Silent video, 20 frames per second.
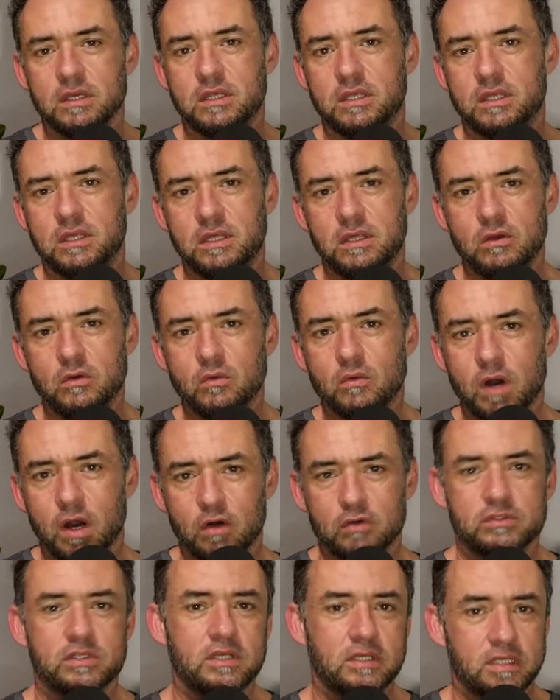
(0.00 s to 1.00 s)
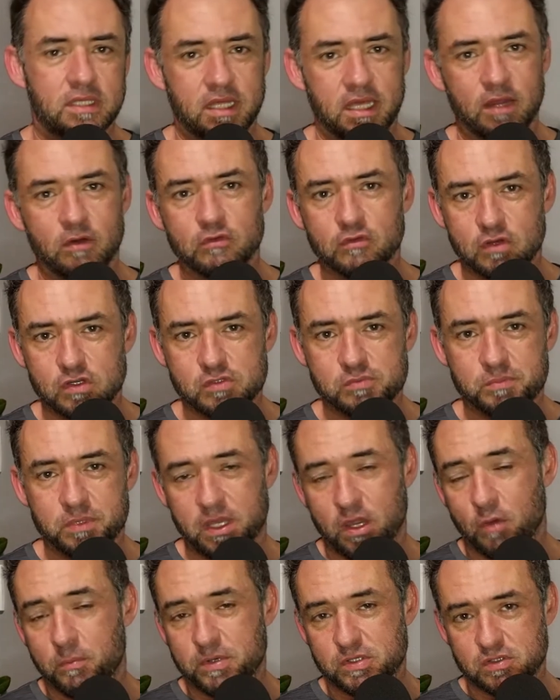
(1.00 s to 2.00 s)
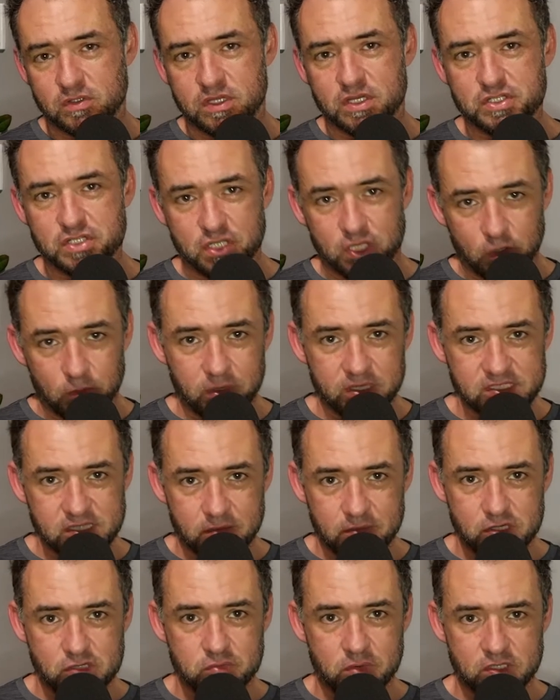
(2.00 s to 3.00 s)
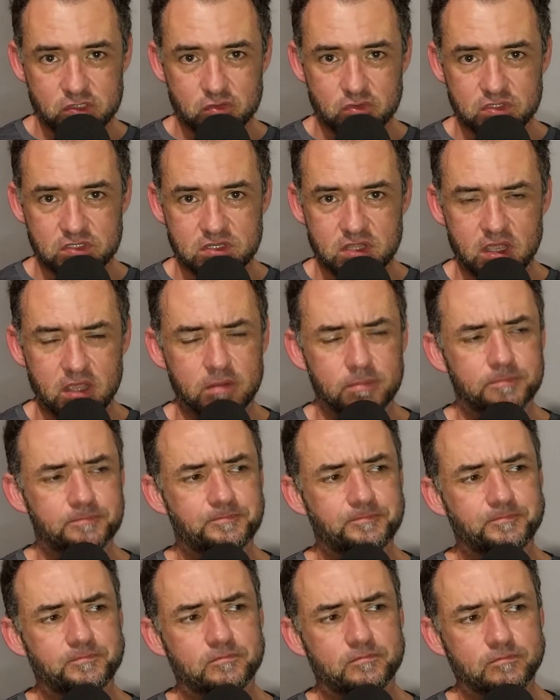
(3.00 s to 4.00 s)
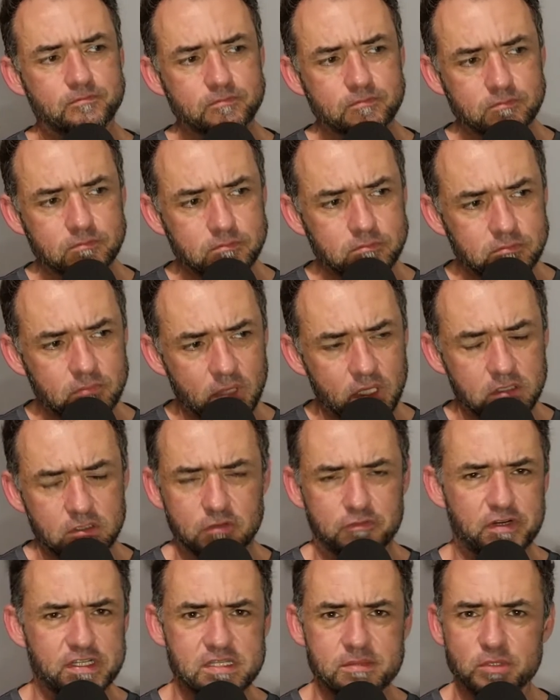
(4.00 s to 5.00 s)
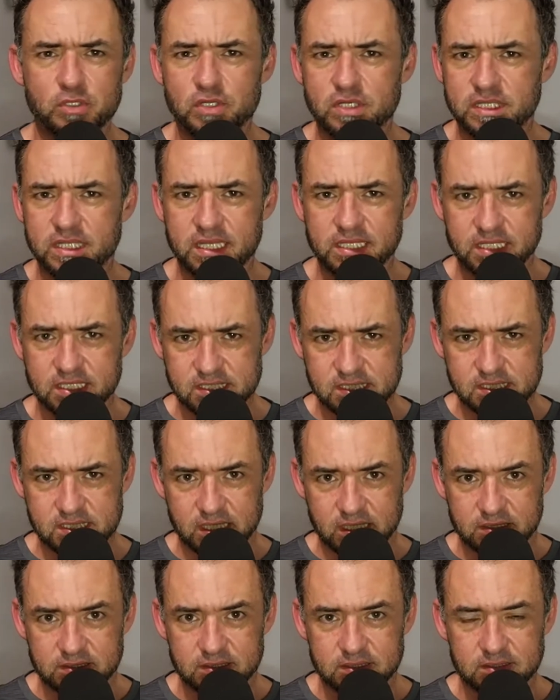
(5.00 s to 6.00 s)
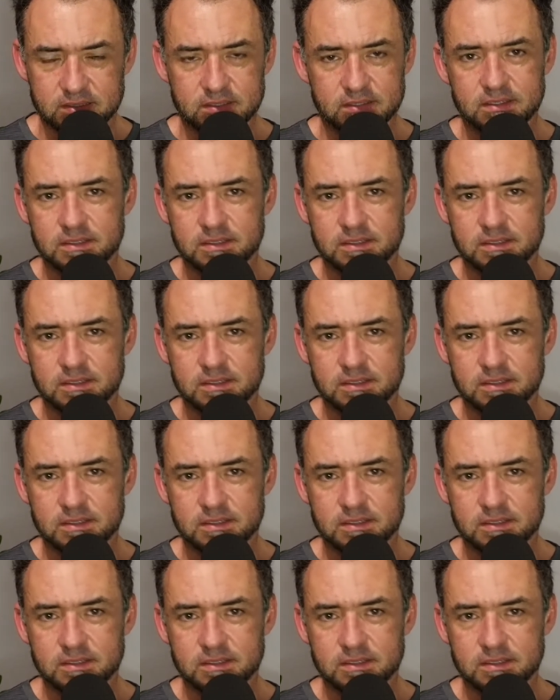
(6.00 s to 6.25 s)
Que o Alden, que é o, nosso, que é o personagem que eu basicamente mais gostei, não faz a menor ideia da existência.